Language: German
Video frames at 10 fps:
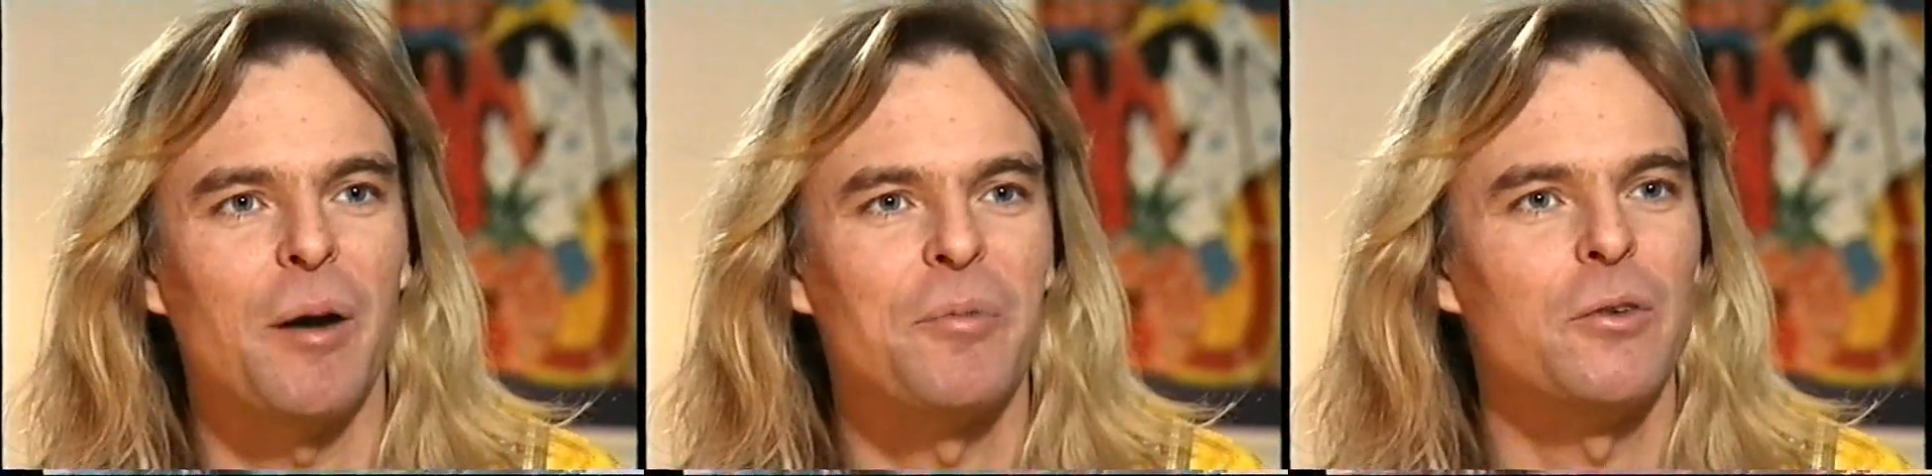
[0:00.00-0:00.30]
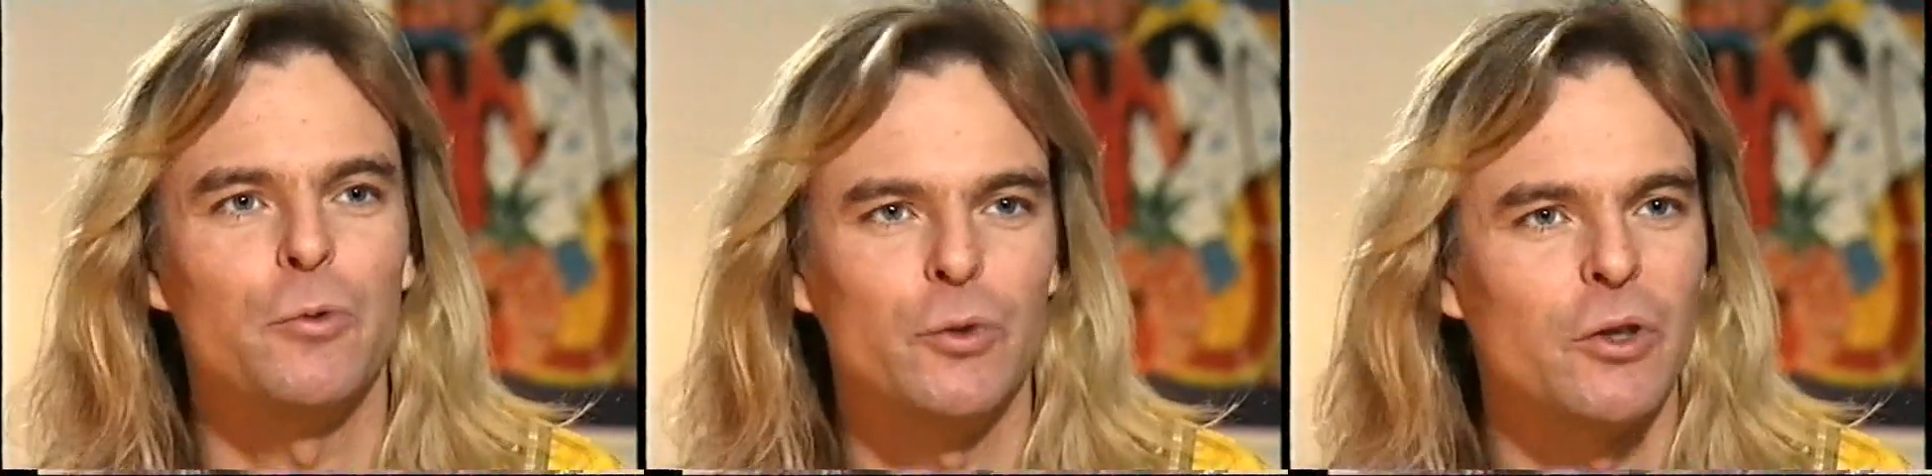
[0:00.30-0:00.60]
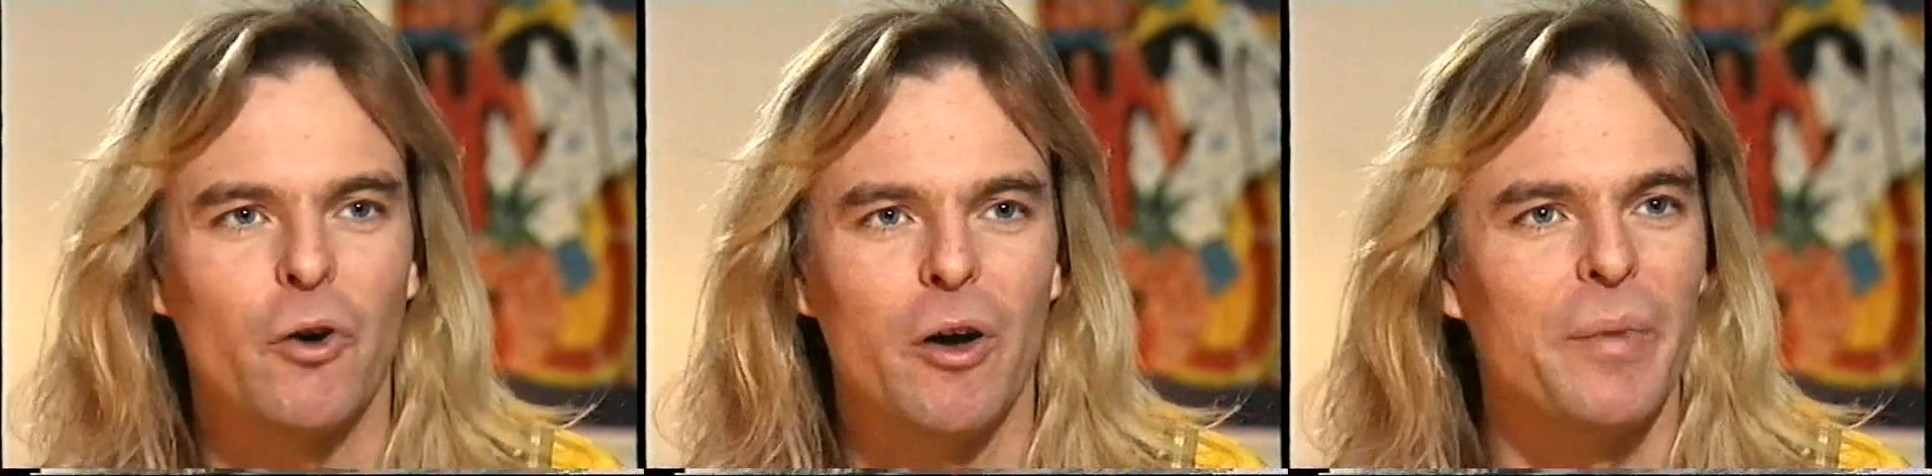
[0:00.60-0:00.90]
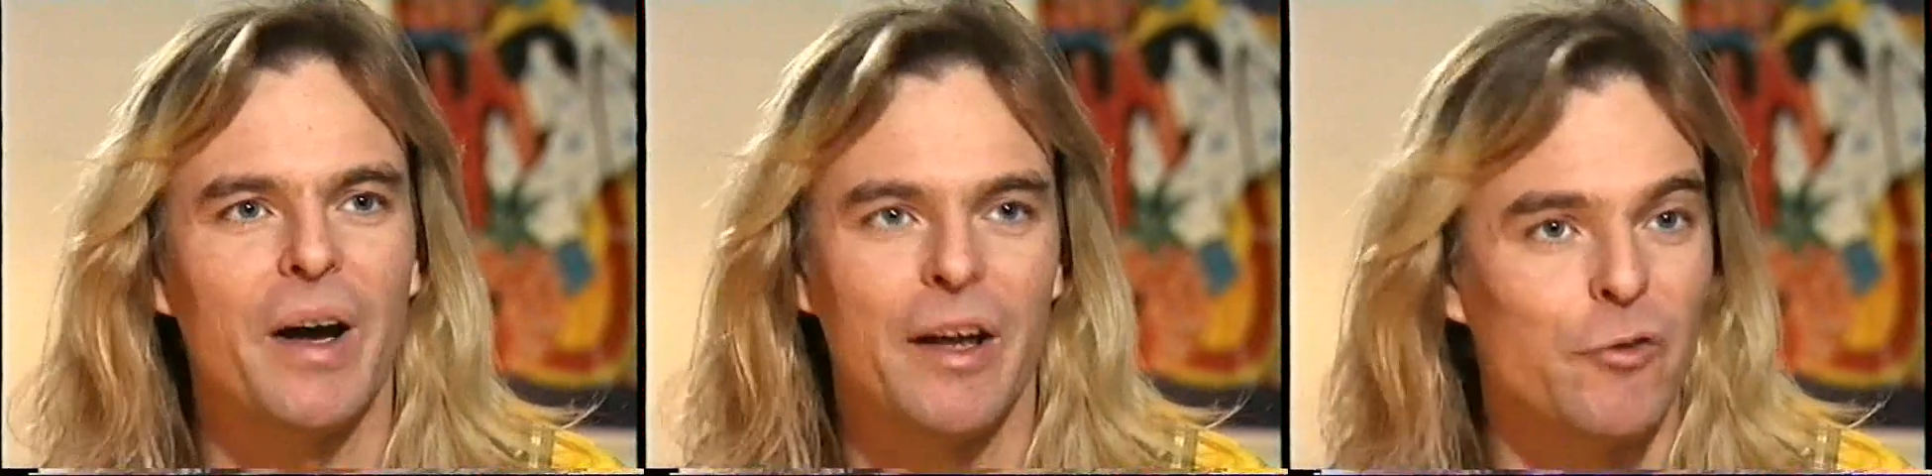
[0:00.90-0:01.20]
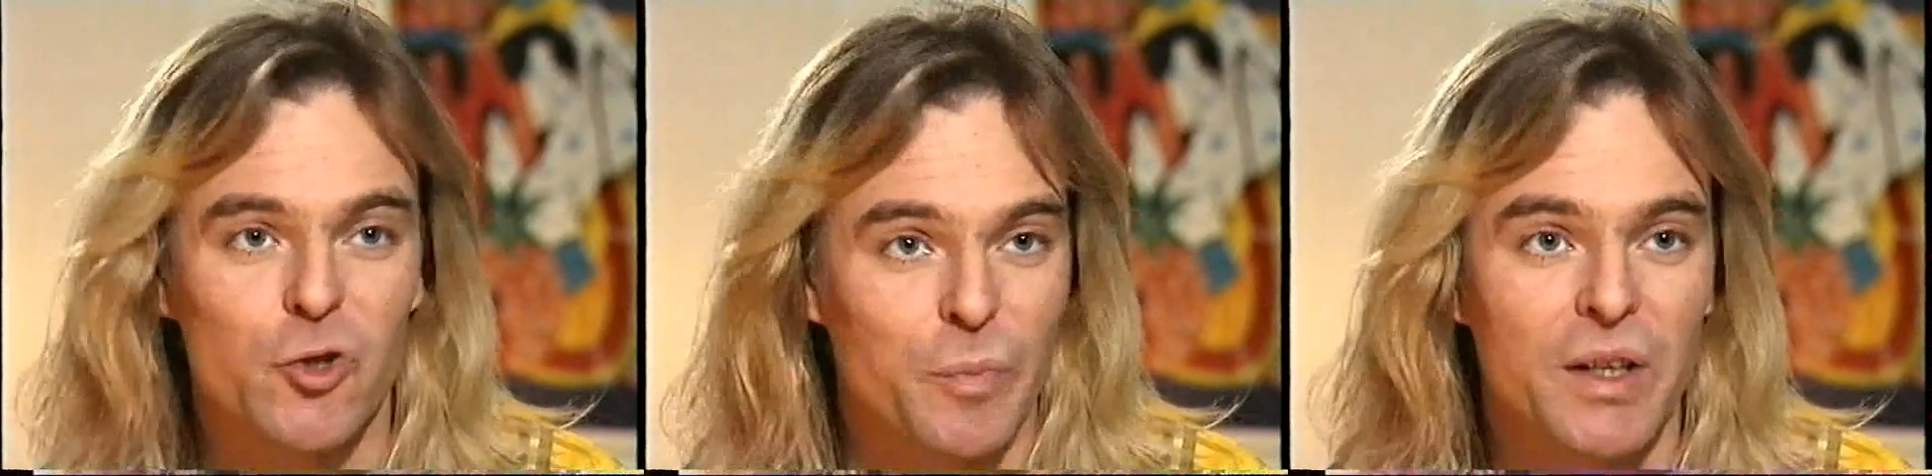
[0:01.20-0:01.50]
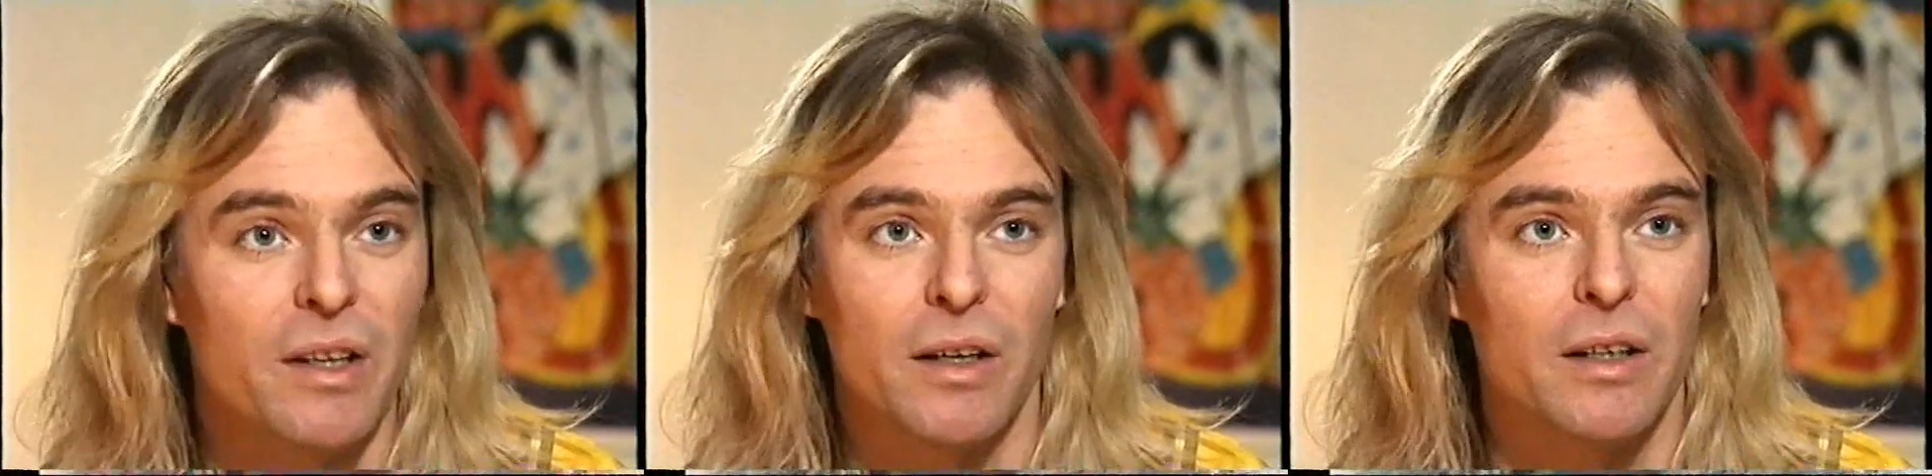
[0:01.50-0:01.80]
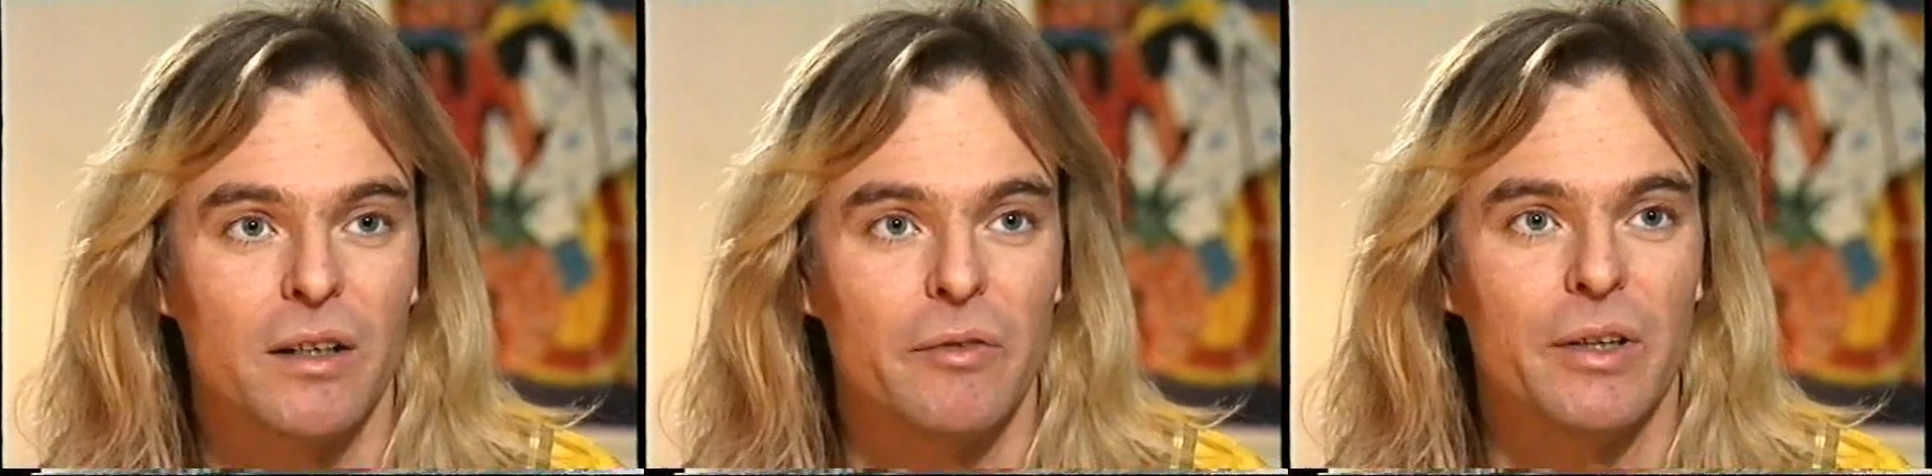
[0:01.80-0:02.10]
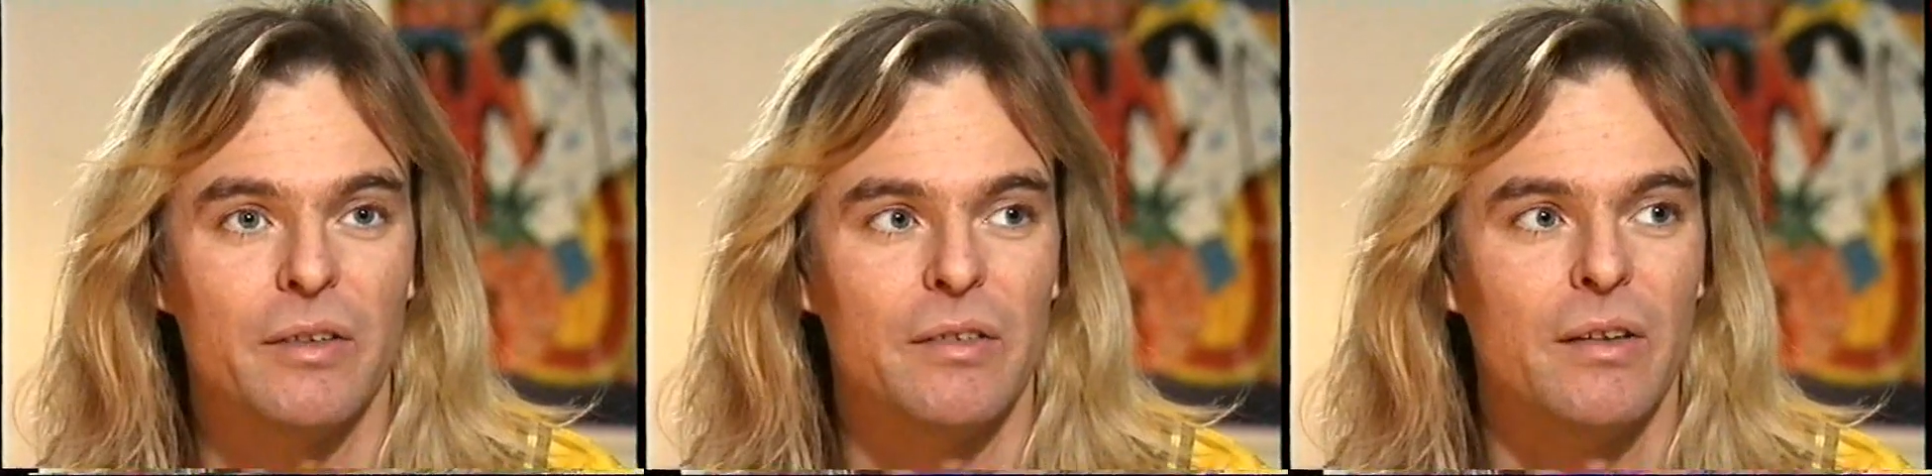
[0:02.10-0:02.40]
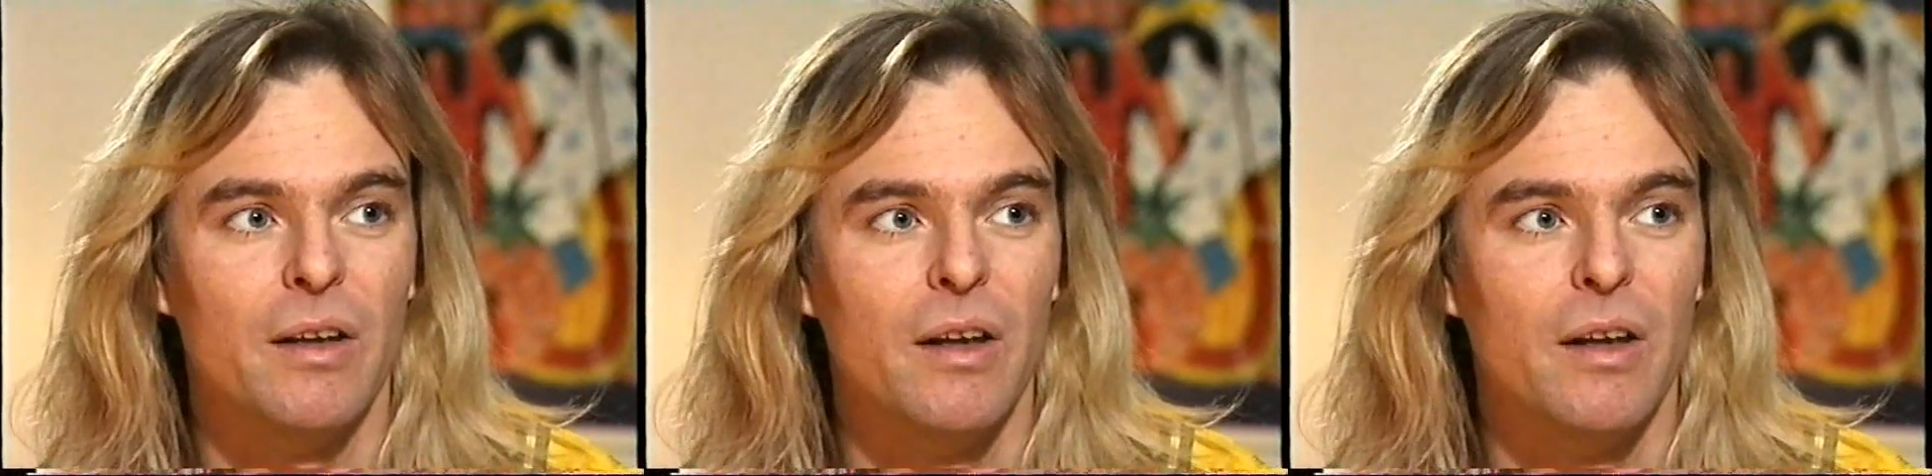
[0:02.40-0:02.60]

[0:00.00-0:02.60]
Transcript: absolute Träumerei und Spinnerei gewesen.